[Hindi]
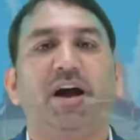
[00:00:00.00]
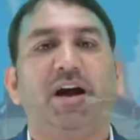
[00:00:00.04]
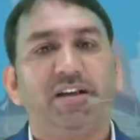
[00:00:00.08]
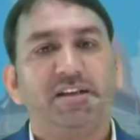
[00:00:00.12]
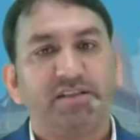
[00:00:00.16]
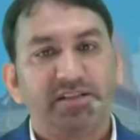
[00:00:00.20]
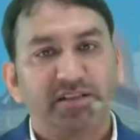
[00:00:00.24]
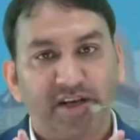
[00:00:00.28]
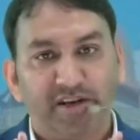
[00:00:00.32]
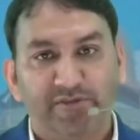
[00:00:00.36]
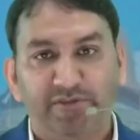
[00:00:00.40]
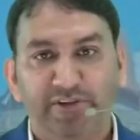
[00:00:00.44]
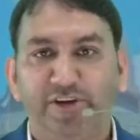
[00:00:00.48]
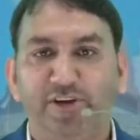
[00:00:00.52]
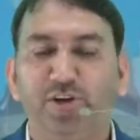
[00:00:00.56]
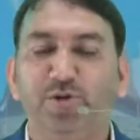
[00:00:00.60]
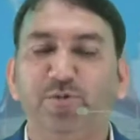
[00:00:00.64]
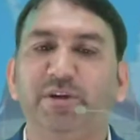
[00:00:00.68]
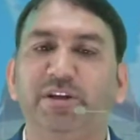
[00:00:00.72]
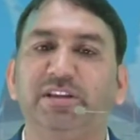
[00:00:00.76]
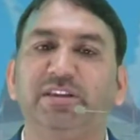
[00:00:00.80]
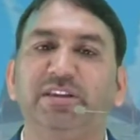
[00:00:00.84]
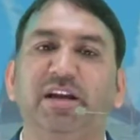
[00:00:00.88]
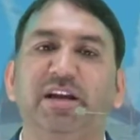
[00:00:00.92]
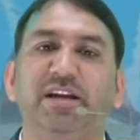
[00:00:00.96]
आज के
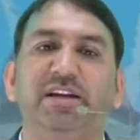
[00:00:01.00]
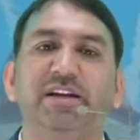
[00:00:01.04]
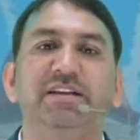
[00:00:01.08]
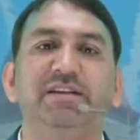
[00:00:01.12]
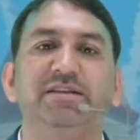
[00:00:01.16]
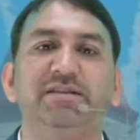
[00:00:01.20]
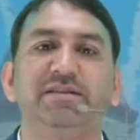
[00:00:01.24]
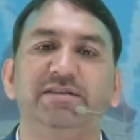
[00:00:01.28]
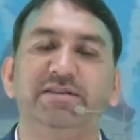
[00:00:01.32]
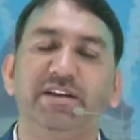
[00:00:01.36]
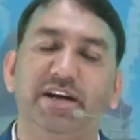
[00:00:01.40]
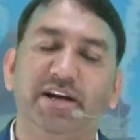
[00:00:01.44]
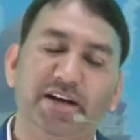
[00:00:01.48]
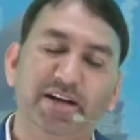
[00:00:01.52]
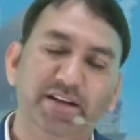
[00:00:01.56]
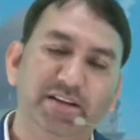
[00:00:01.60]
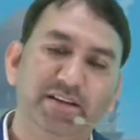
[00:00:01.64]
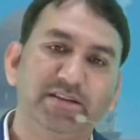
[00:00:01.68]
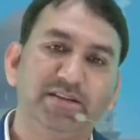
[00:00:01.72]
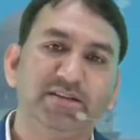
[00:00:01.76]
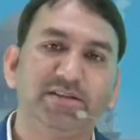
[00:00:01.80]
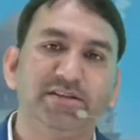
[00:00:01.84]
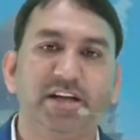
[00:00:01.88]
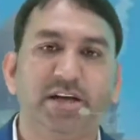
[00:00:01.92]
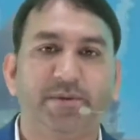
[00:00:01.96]
वीडियो में इतना ही जय
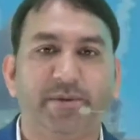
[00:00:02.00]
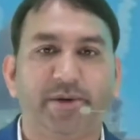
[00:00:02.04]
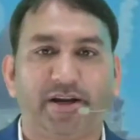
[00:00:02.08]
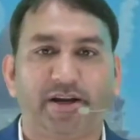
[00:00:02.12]
हिंद जय